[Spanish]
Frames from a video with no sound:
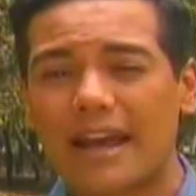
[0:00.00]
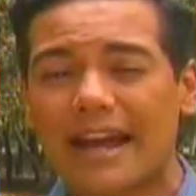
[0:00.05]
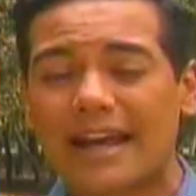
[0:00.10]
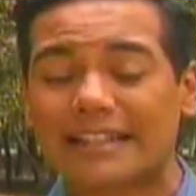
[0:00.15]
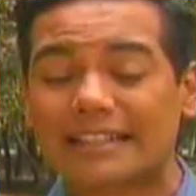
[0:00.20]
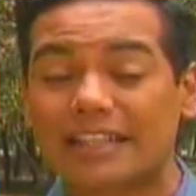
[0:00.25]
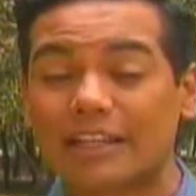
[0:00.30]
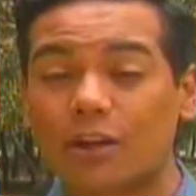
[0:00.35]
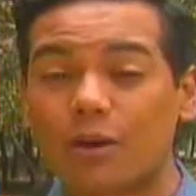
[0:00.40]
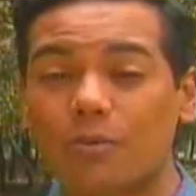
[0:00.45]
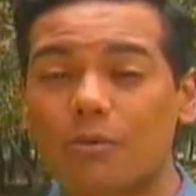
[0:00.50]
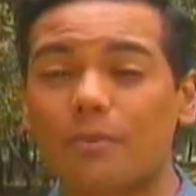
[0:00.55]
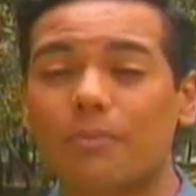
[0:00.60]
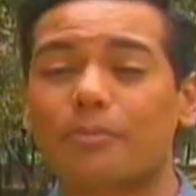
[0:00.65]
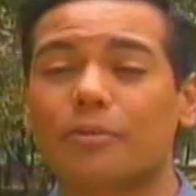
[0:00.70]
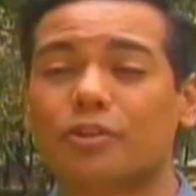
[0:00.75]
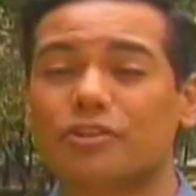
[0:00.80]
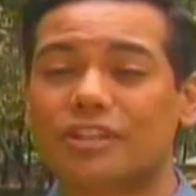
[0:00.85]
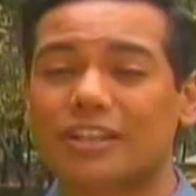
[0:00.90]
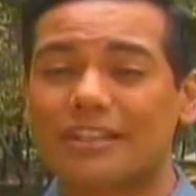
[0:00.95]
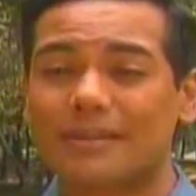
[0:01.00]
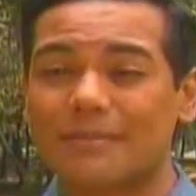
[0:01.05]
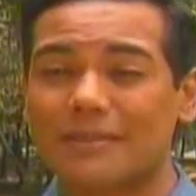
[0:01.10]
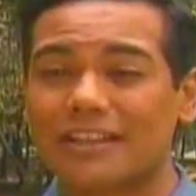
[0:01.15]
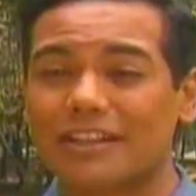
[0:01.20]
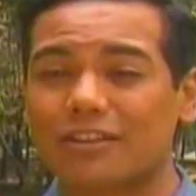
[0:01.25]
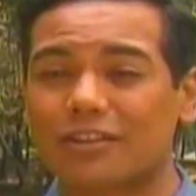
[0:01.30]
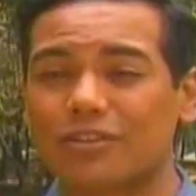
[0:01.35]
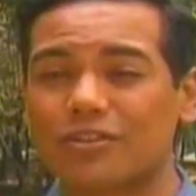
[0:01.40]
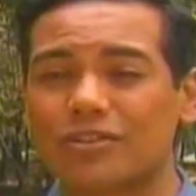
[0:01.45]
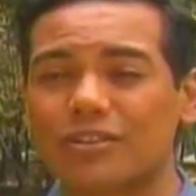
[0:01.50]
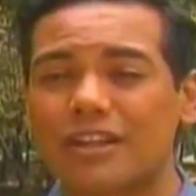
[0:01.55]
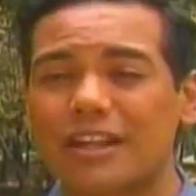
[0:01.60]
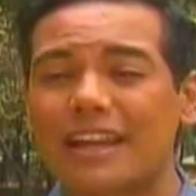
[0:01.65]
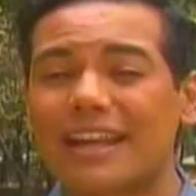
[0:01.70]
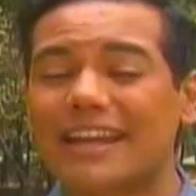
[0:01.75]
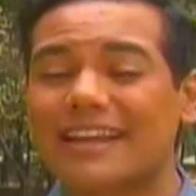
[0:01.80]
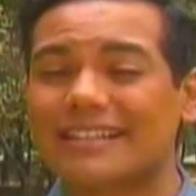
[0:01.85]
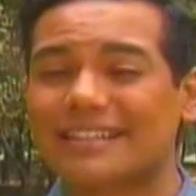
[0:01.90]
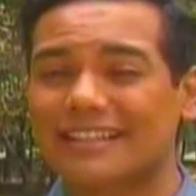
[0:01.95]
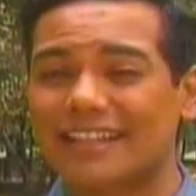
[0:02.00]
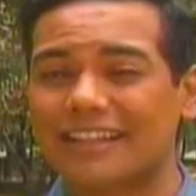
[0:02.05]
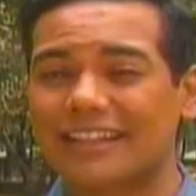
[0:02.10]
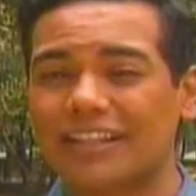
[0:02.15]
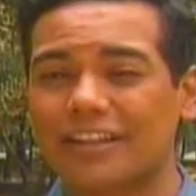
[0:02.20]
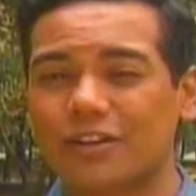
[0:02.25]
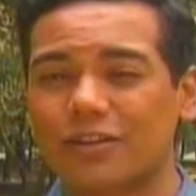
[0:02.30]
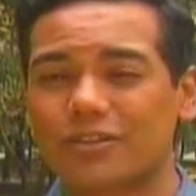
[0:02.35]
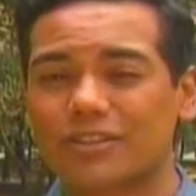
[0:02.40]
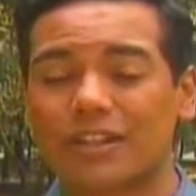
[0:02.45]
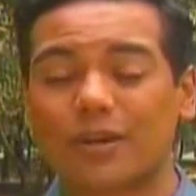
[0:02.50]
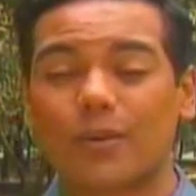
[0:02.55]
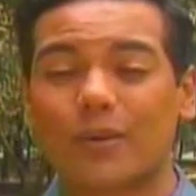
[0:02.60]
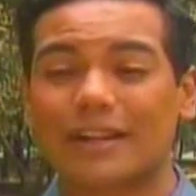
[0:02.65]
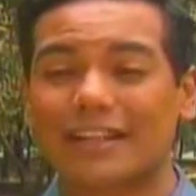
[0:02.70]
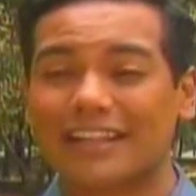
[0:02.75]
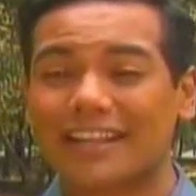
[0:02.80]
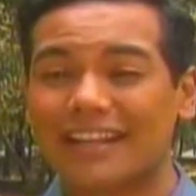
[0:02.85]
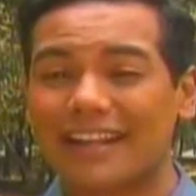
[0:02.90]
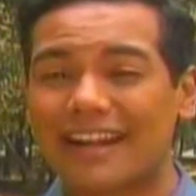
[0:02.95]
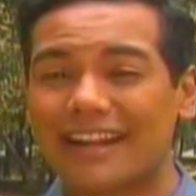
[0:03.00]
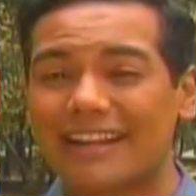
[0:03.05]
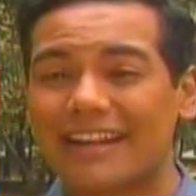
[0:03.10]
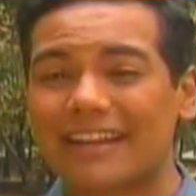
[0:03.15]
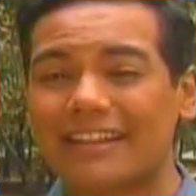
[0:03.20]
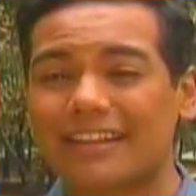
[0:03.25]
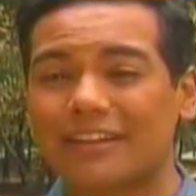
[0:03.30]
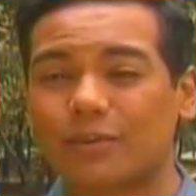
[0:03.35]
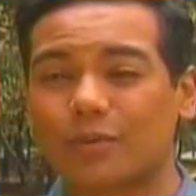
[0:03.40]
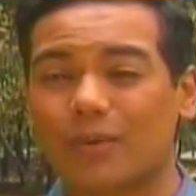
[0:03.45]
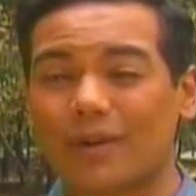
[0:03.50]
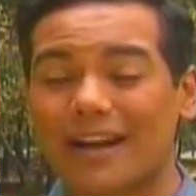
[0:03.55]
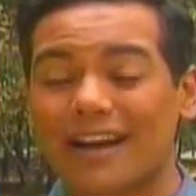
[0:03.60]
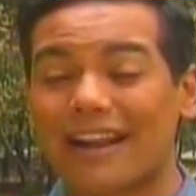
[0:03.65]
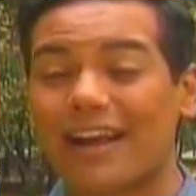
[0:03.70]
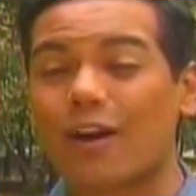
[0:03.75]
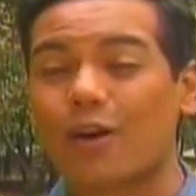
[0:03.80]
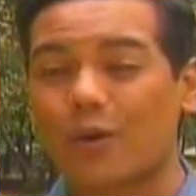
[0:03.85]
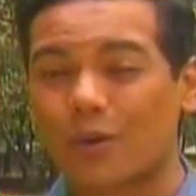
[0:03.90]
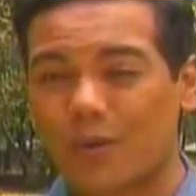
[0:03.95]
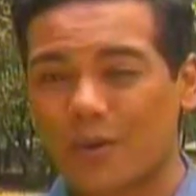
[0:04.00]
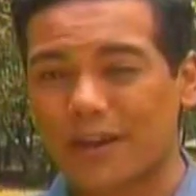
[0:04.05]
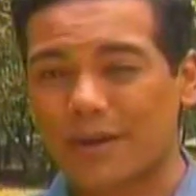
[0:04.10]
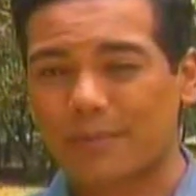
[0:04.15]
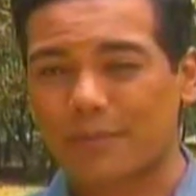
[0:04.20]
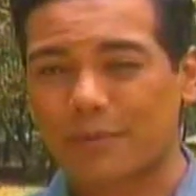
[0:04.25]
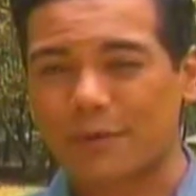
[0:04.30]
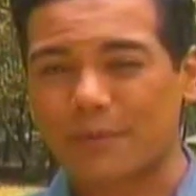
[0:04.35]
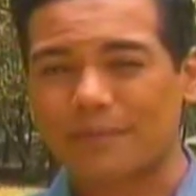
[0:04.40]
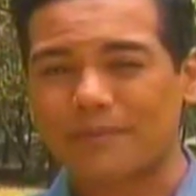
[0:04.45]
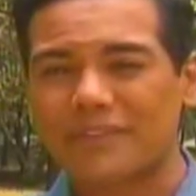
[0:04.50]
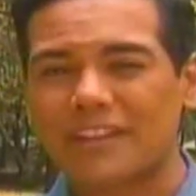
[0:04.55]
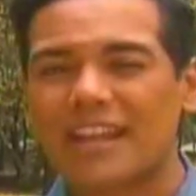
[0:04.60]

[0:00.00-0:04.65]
así como procedimientos estéticos en cualquier área de tu cara o cuerpo.